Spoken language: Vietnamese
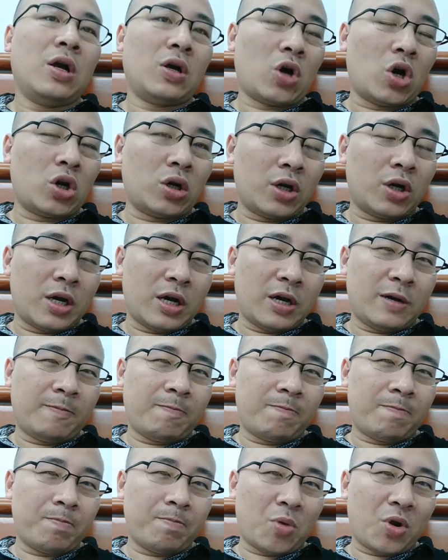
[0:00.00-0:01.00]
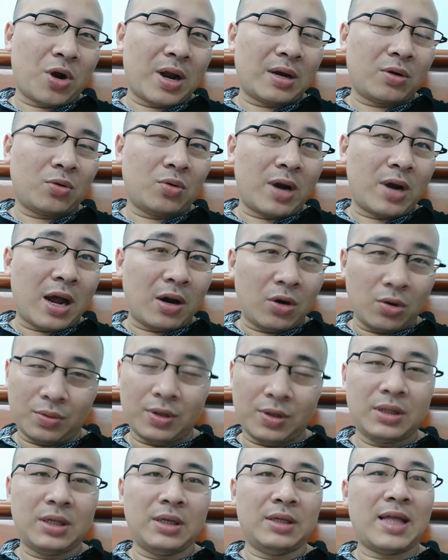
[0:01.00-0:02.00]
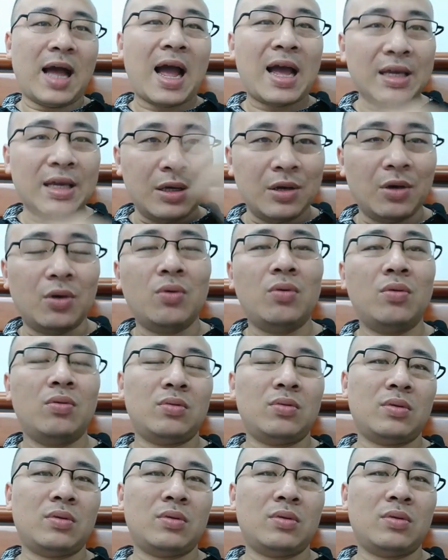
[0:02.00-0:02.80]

Còn uh, món ăn của đại lục ấy thì thay dấu